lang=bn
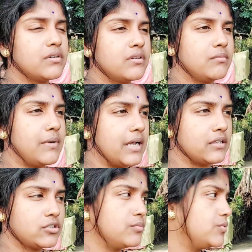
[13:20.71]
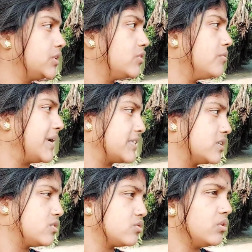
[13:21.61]
তো মা সবজি দিল
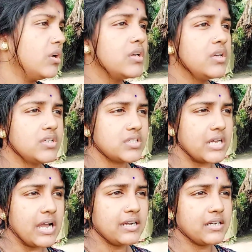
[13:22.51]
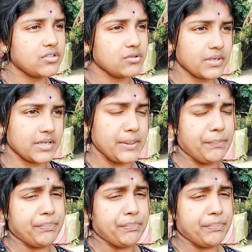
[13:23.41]
মাছের ঝোল শাক এসব আর কি